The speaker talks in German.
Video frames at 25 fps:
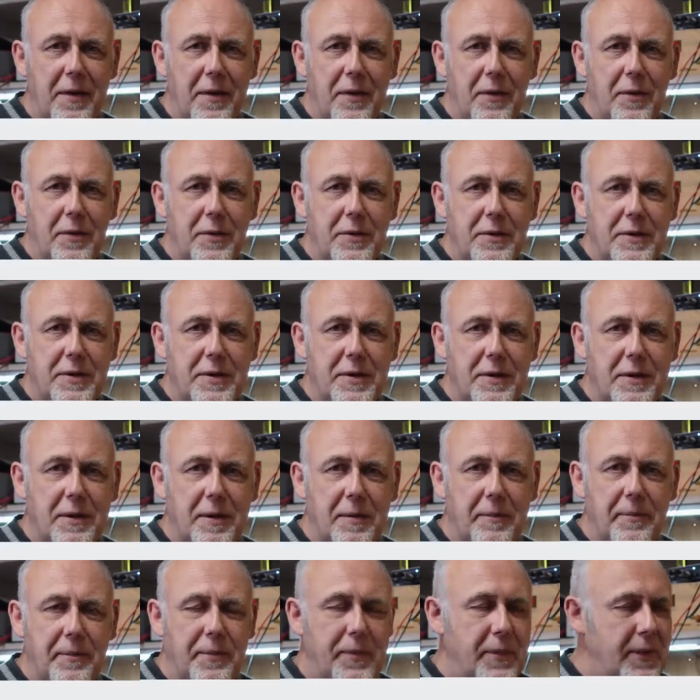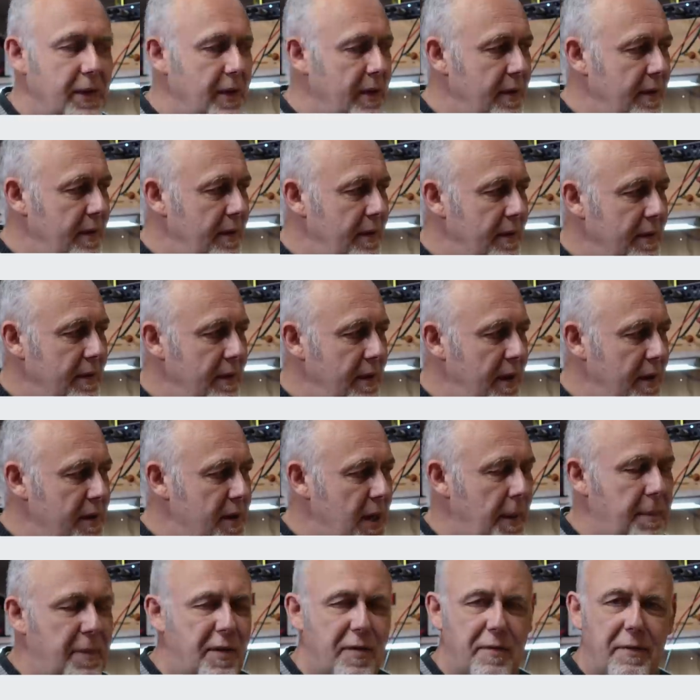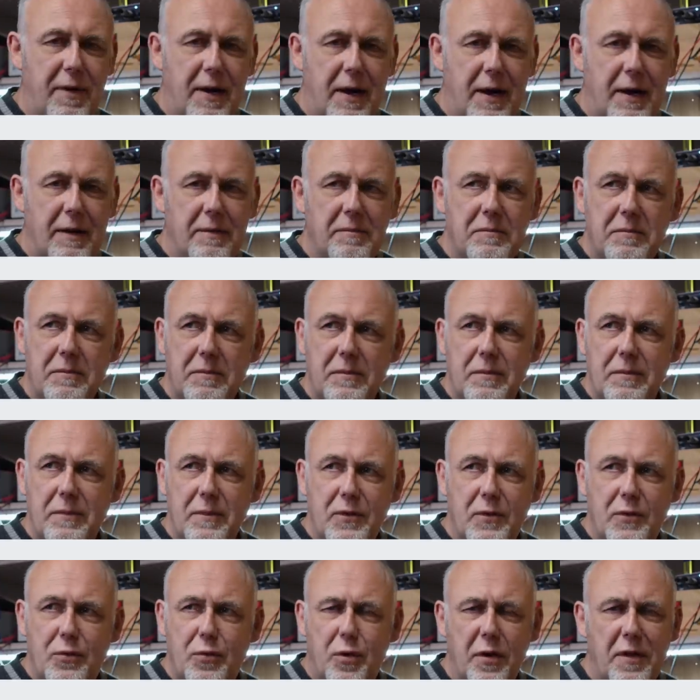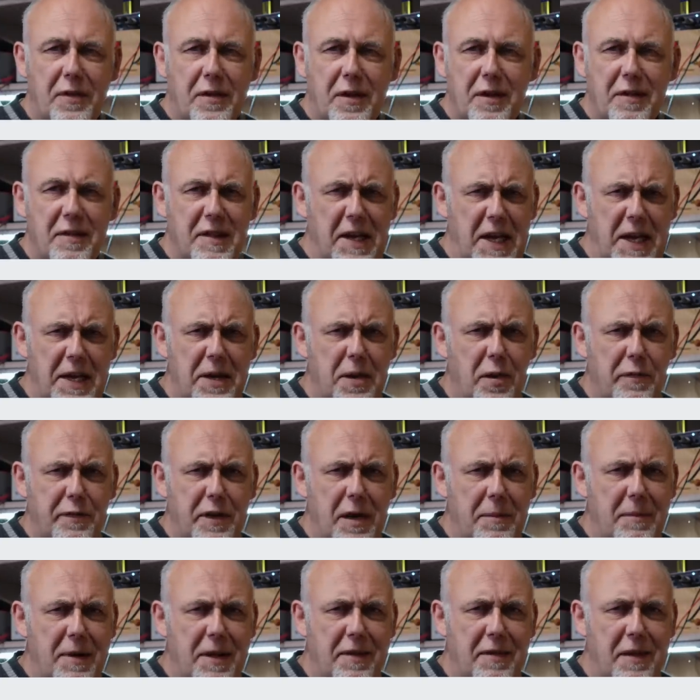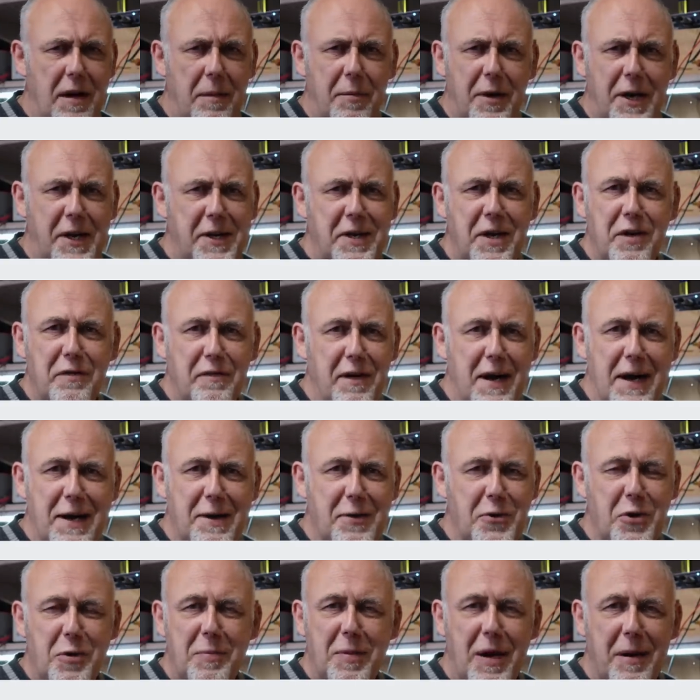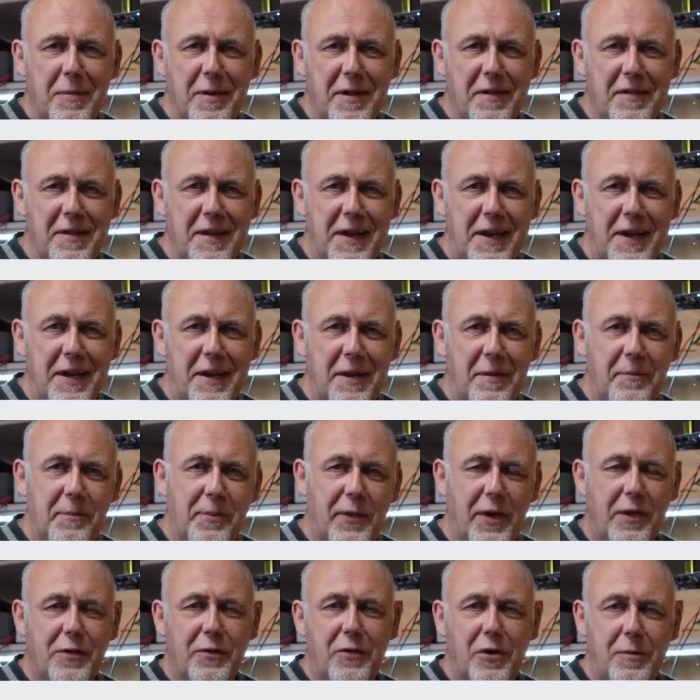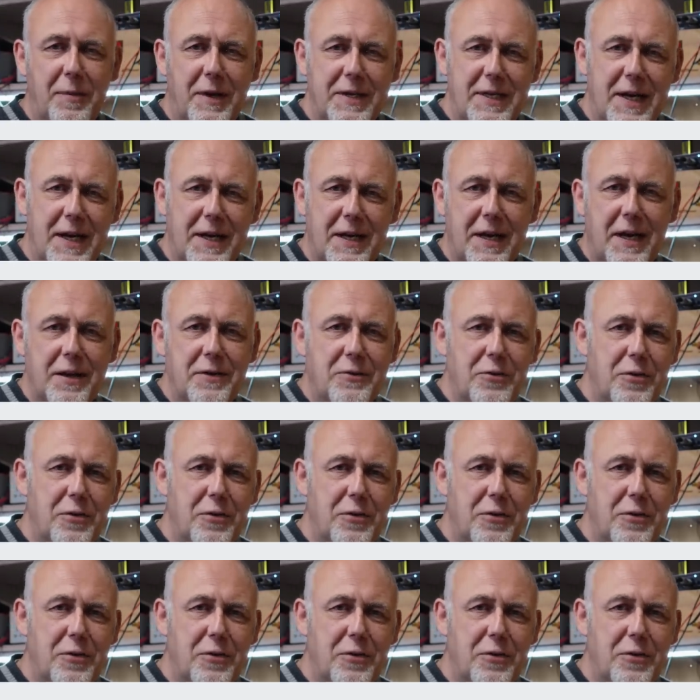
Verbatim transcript: Und ähm, ja, ich habe es zwar kurz gesehen auf der Messe, aber richtig wahrgenommen habe ich es nicht. Also nochmal danke an